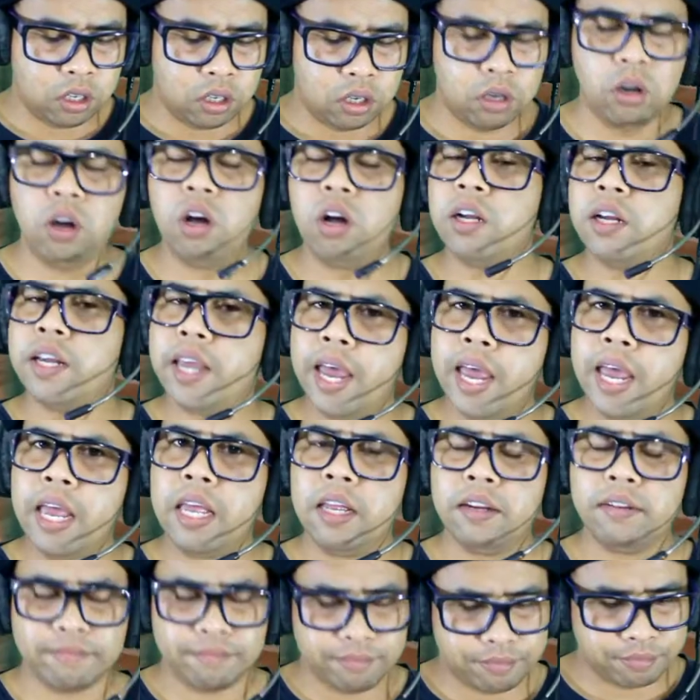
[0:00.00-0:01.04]
Oke.
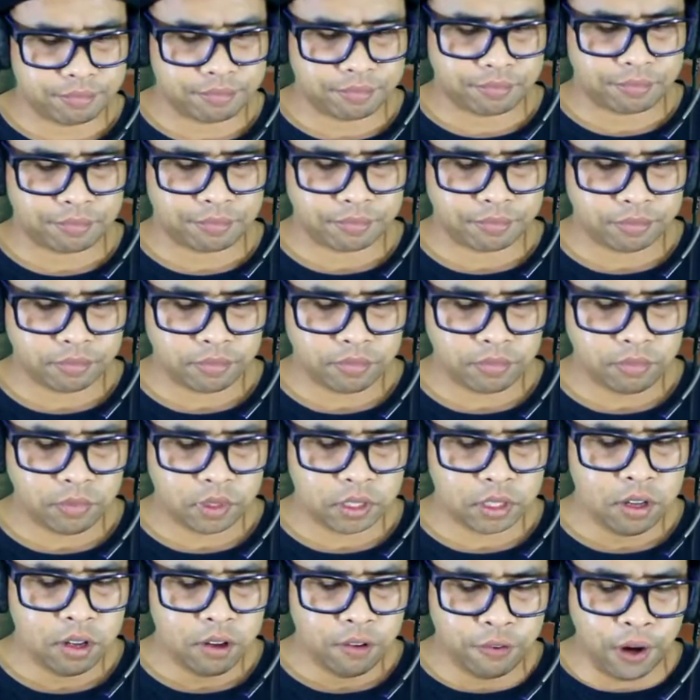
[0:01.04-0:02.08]

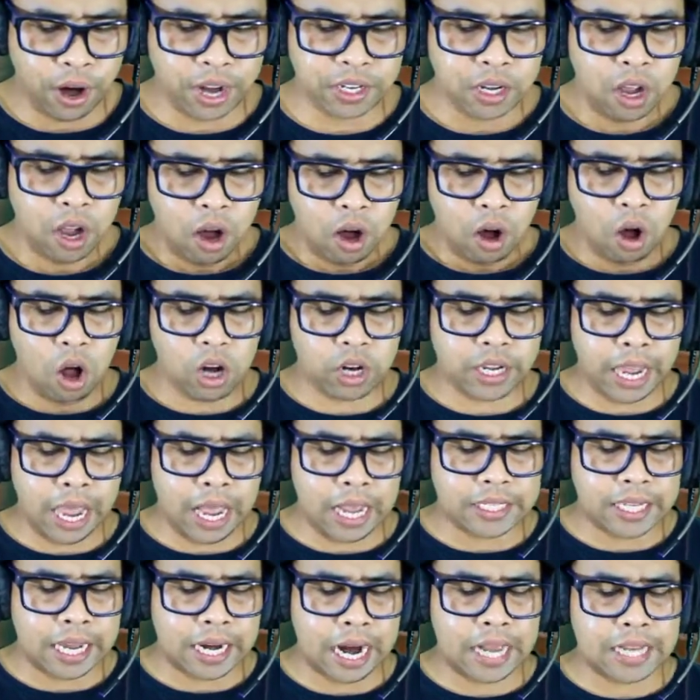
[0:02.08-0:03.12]
Fight. Oke, okay,
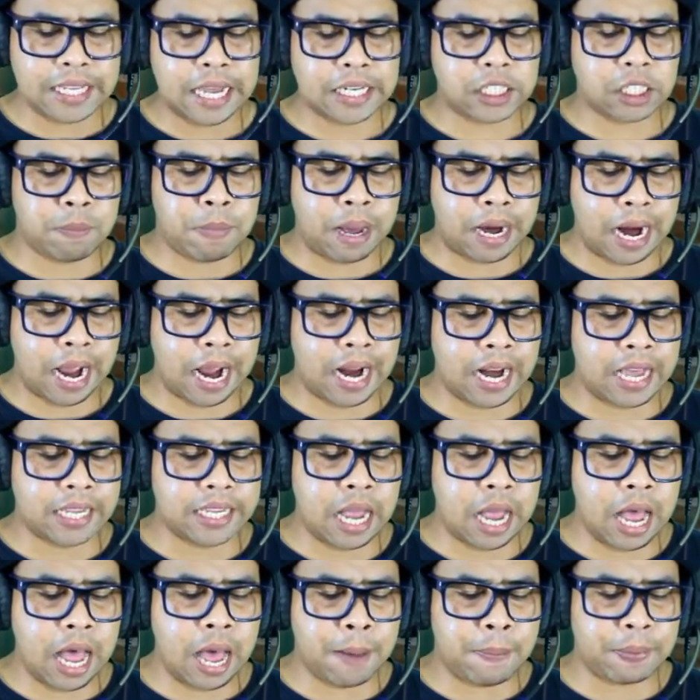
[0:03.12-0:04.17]
ada ada sembarangan
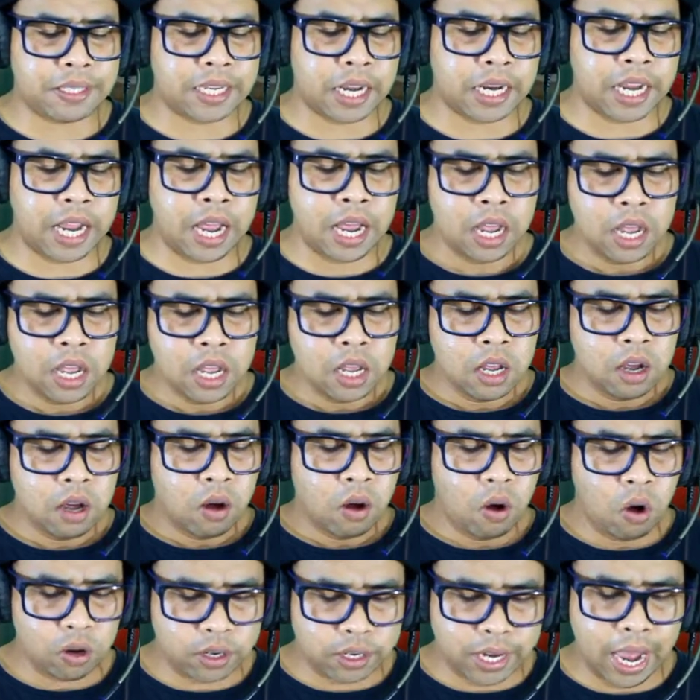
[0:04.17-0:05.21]
aja pencetnya.
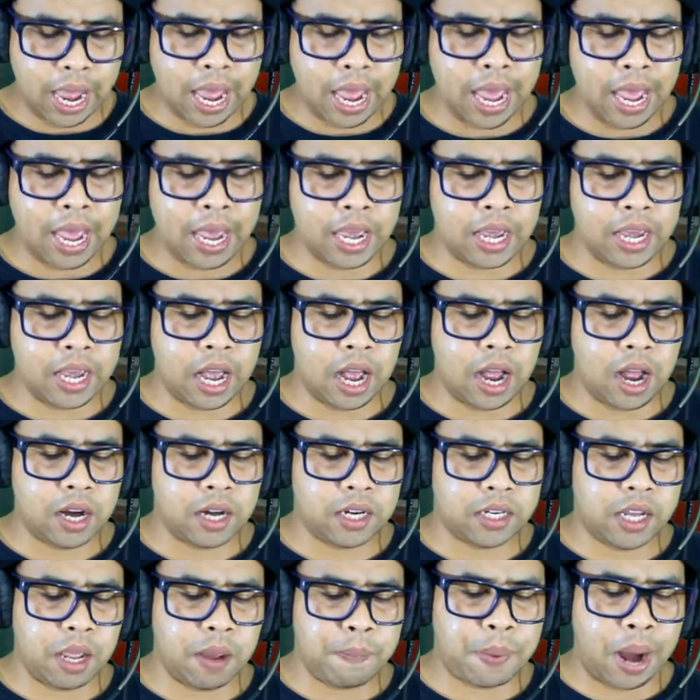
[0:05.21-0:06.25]
Oke, okay,
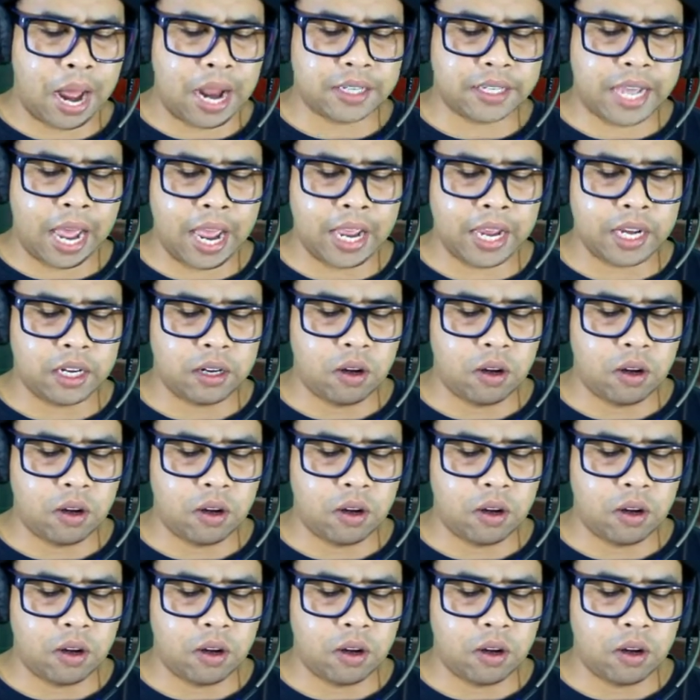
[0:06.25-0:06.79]
dibantai.